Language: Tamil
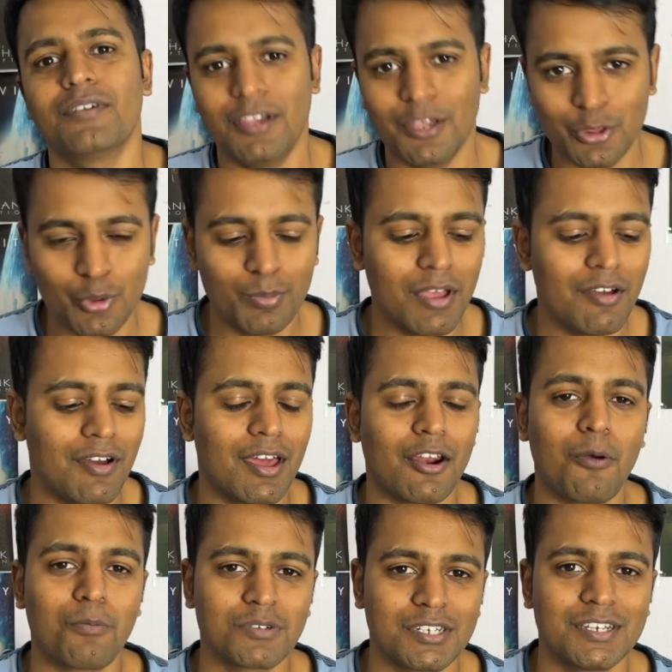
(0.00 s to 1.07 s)
எதுவுமே வேறு
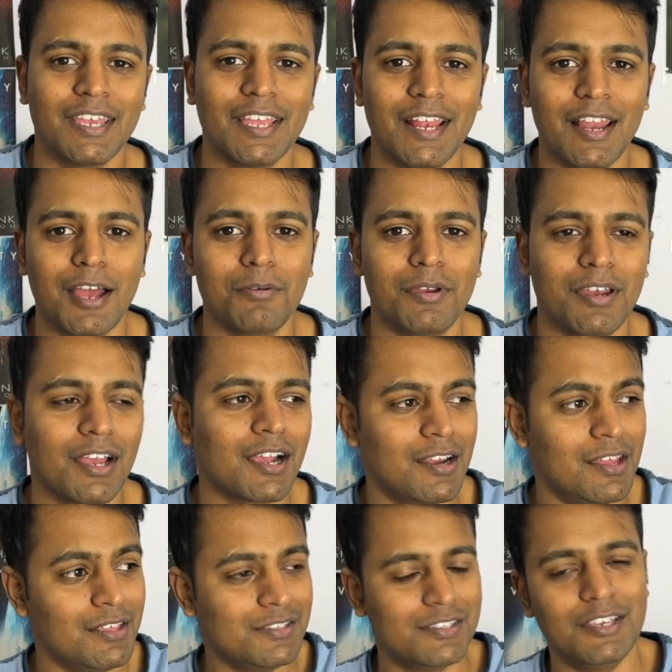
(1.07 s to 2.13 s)
ஆப்ஷனே இல்லை அப்படின்னா
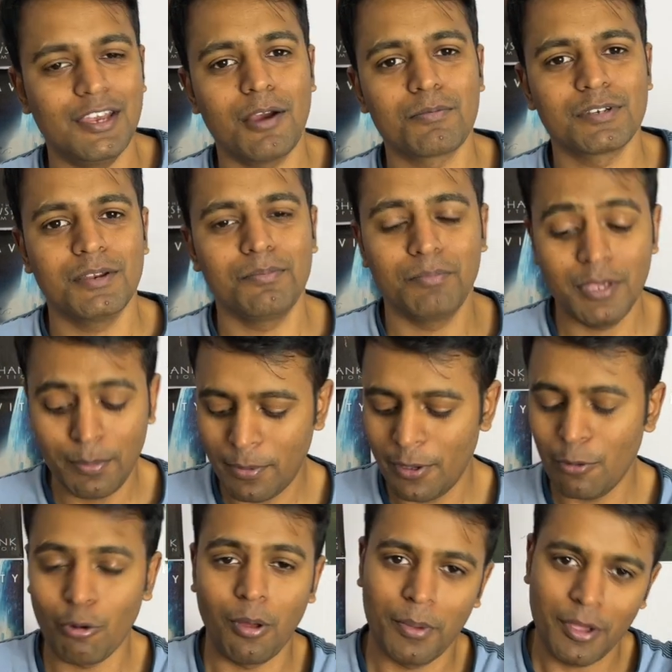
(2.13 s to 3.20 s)
கடைசி ஆப்ஷன் பிபி
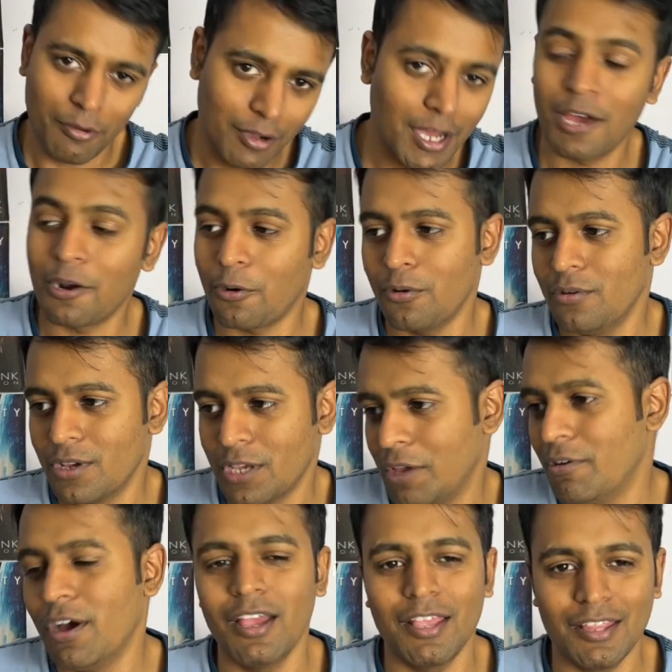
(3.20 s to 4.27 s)
உள்ள போய் உக்காடுறோம்
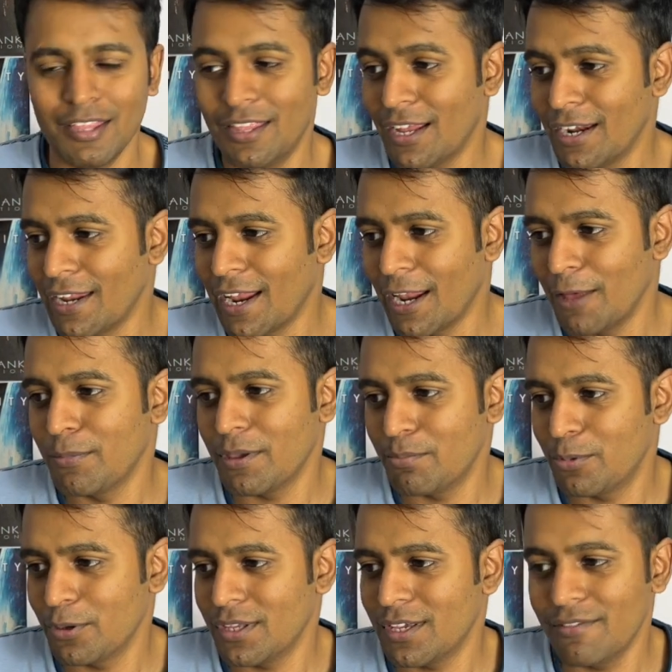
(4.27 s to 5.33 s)
ஓகேவா இதுதான் நிலைமை
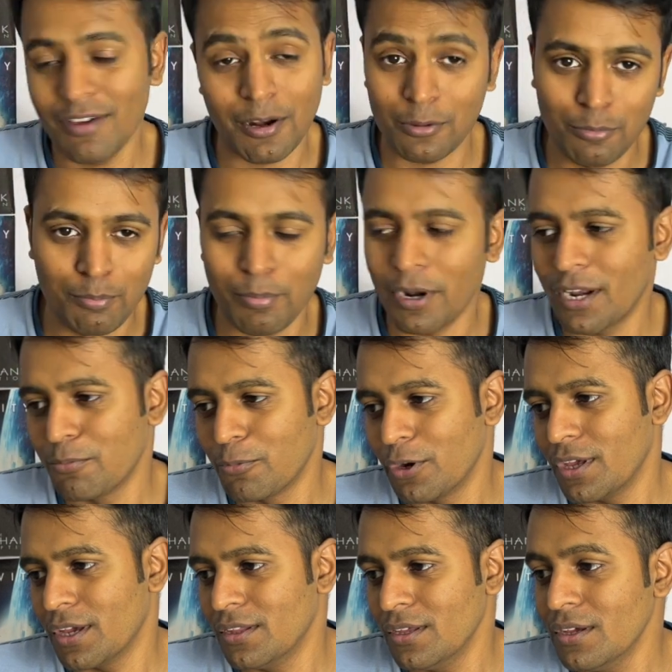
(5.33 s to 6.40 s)
இப்போதைக்கு வேறு எதுவும் பண்ண
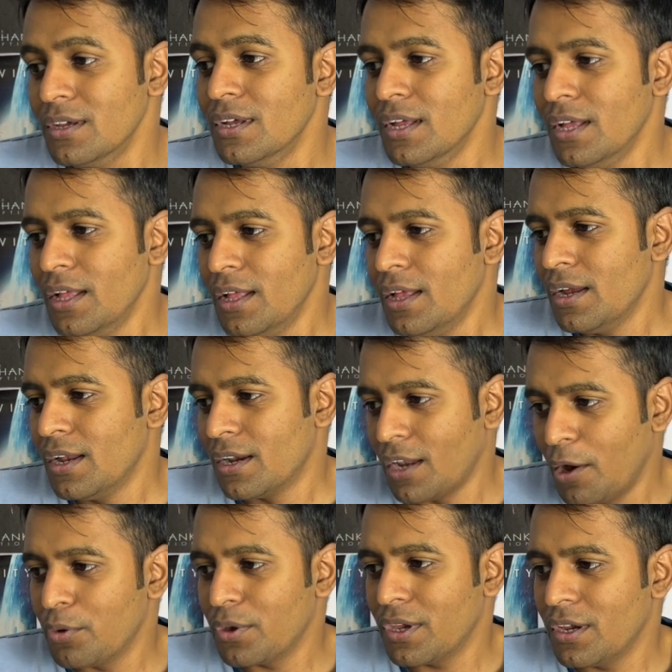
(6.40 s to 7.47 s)
முடியாது
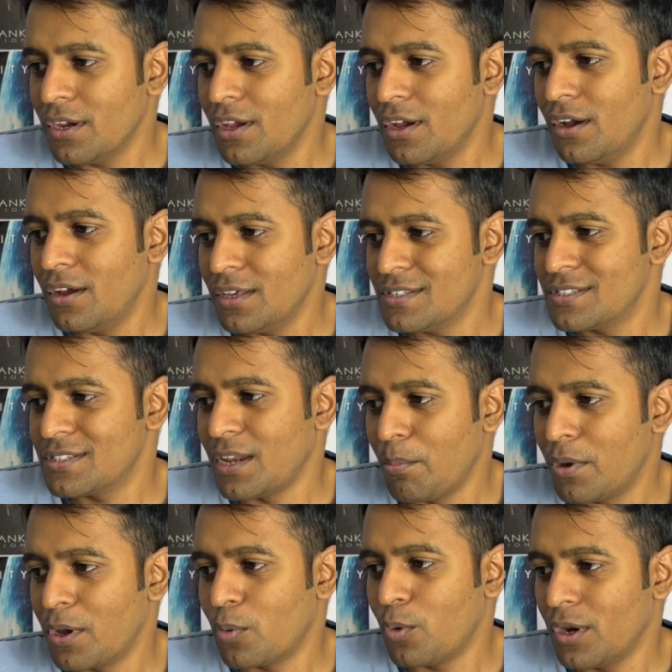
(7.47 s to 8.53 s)
நவ் இந்தியா இஸ்
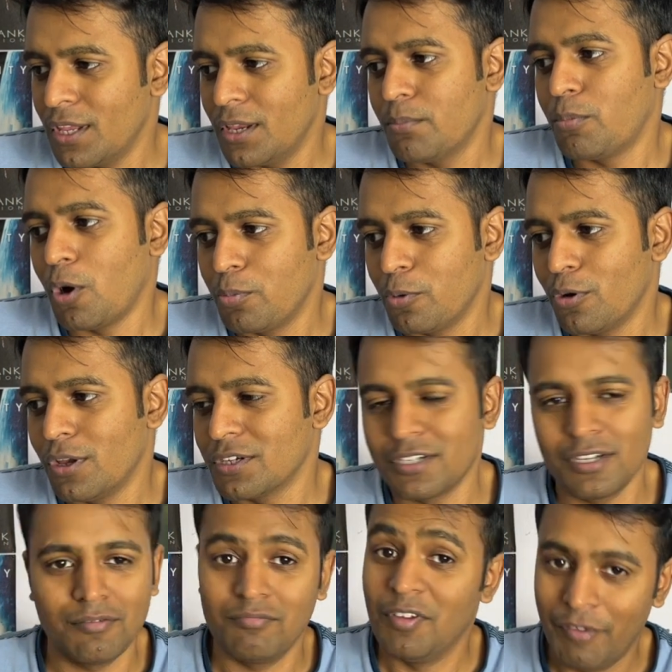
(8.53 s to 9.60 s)
நம்பர் ஒன் இன்
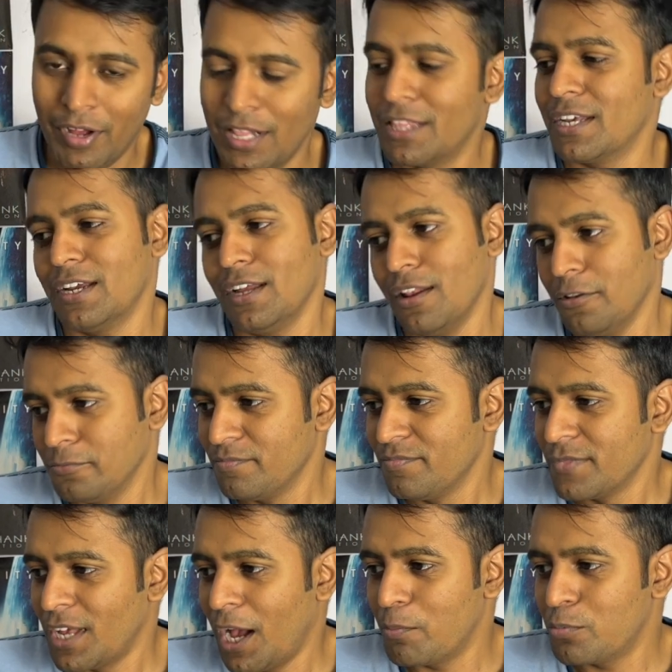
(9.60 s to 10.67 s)
பாப்புலேஷன் வாழ்த்துக்கள்
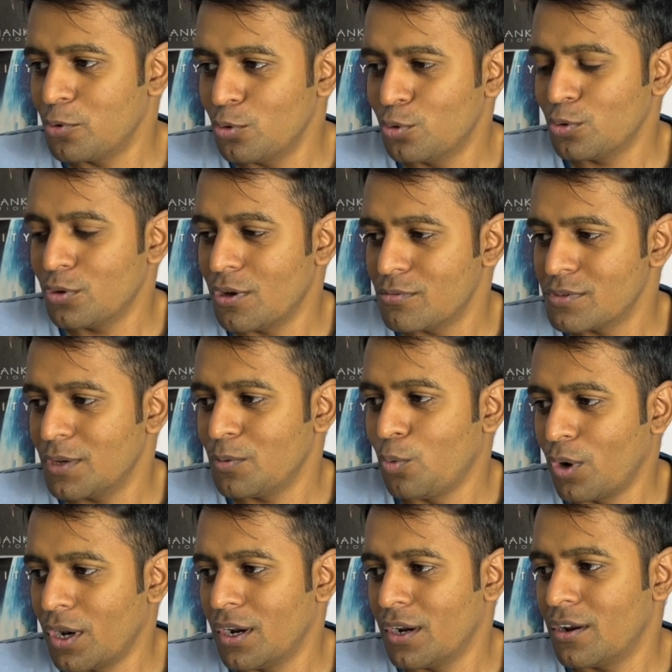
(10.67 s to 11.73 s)
அப் up to
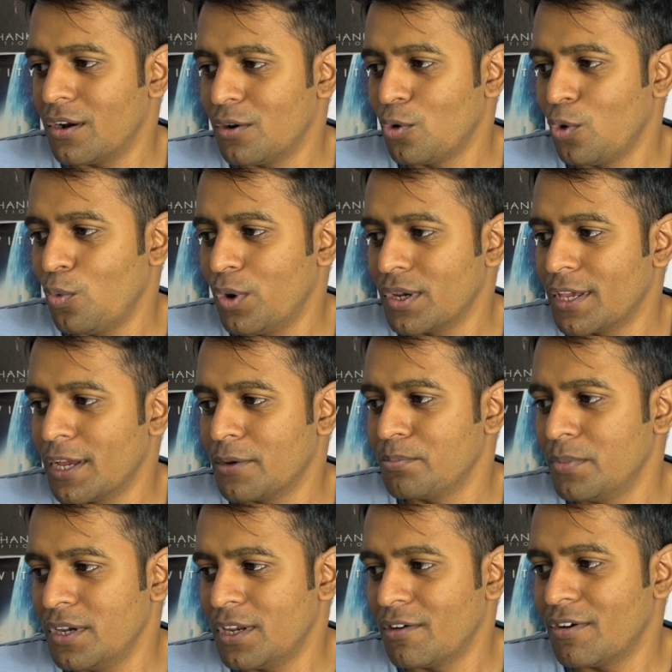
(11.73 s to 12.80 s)
2100 no one can
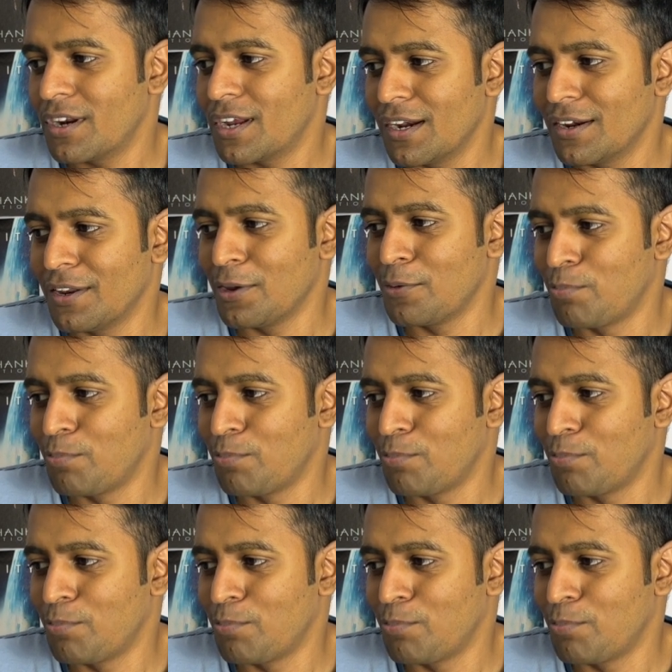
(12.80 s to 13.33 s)
beat our country